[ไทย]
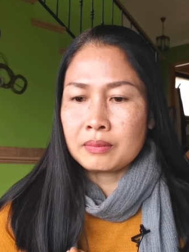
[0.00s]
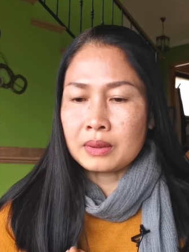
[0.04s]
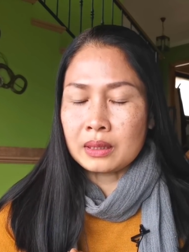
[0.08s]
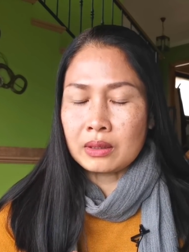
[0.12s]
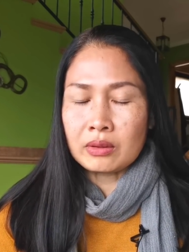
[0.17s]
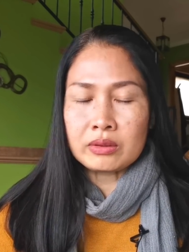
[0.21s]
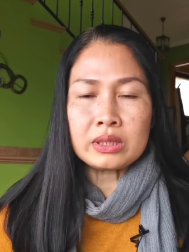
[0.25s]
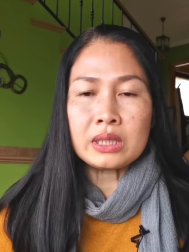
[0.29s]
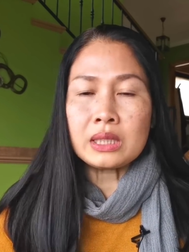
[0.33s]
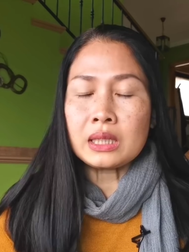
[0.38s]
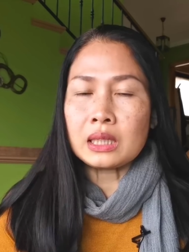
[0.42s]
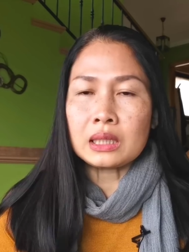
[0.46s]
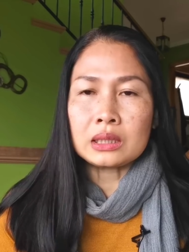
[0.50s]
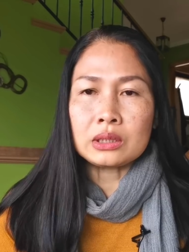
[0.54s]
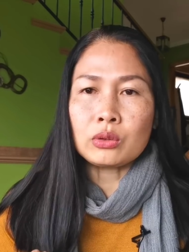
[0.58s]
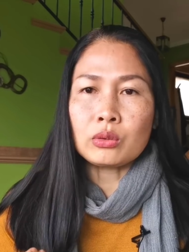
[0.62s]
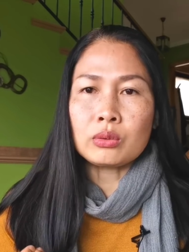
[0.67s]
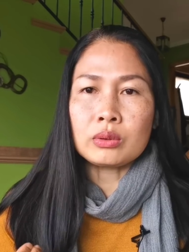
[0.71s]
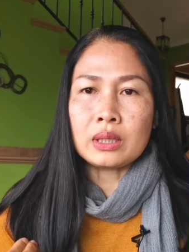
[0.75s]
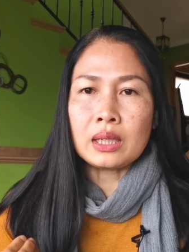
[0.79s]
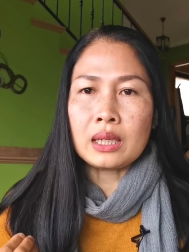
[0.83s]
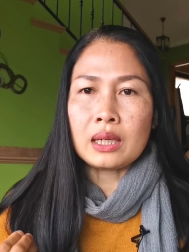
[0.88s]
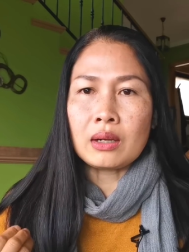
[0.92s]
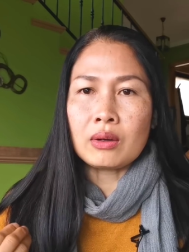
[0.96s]
มันก็ยิ่งกระ
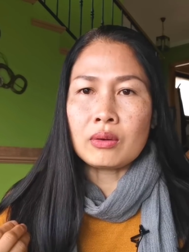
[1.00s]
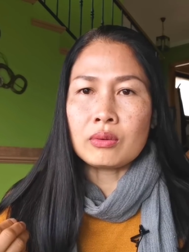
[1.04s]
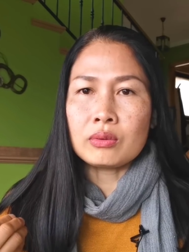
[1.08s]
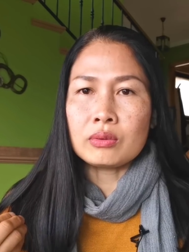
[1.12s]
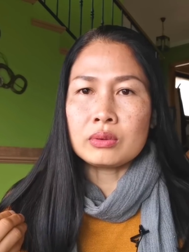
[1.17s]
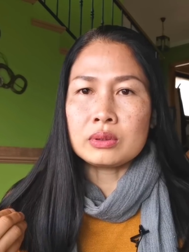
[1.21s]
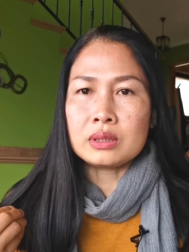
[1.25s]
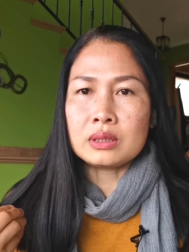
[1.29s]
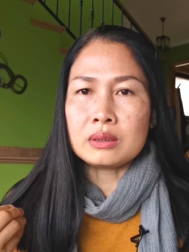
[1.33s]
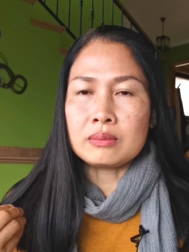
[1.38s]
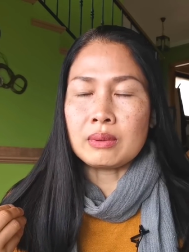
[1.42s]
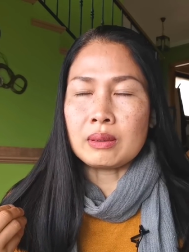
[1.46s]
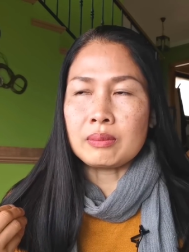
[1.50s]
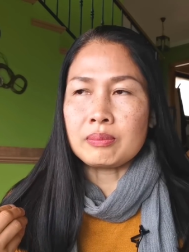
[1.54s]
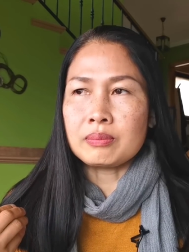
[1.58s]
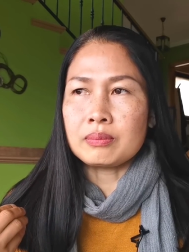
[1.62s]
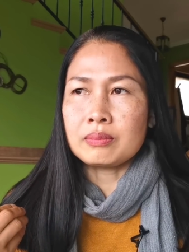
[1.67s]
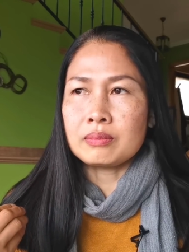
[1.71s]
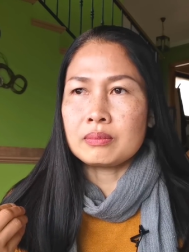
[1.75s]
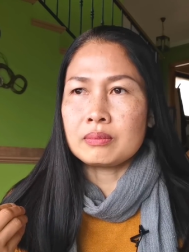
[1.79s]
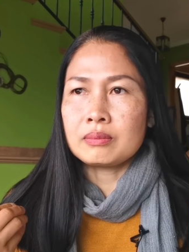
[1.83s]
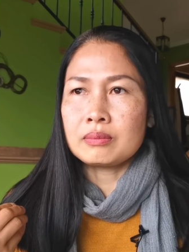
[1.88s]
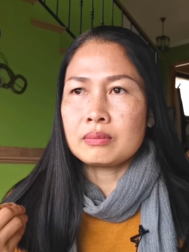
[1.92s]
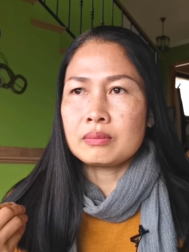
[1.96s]
ตุ้นให้เรารู้สึกแบบ
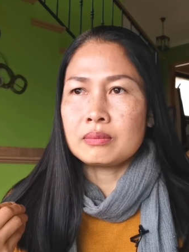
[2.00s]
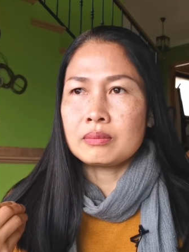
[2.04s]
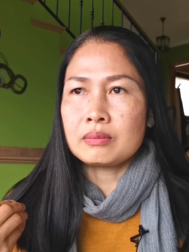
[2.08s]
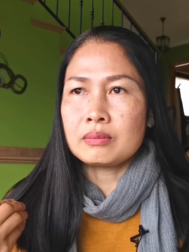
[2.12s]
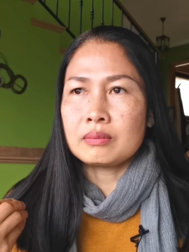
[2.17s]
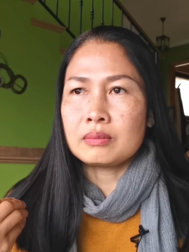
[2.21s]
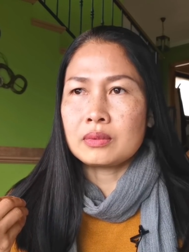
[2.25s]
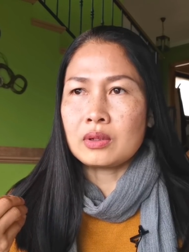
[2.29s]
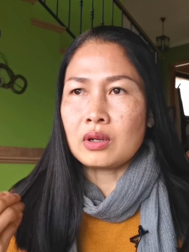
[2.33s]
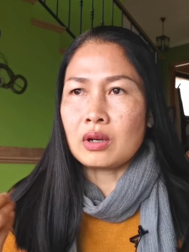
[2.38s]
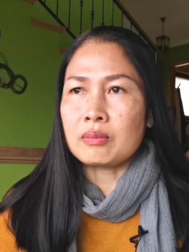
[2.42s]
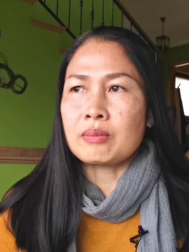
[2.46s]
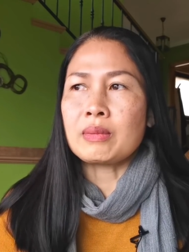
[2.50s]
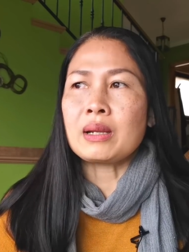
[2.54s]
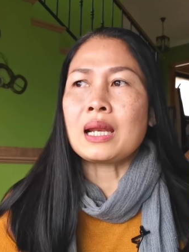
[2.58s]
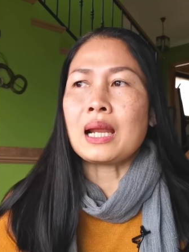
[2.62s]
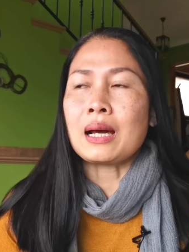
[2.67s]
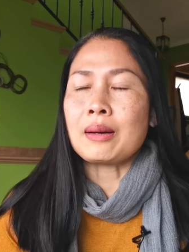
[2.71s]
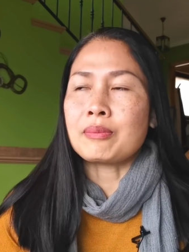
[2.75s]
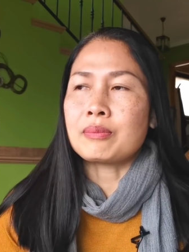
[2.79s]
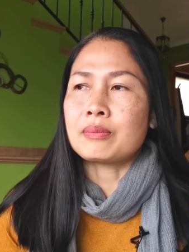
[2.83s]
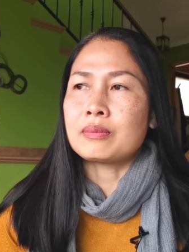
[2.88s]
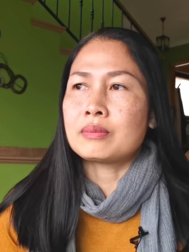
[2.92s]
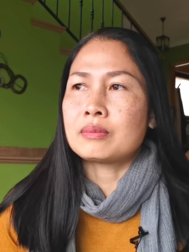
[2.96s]
นอนไม่ห
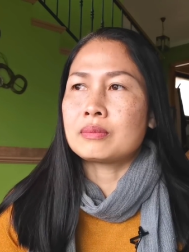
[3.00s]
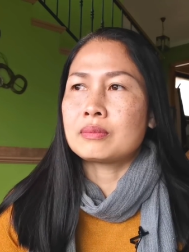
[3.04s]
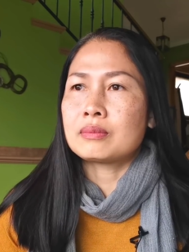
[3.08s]
ลับ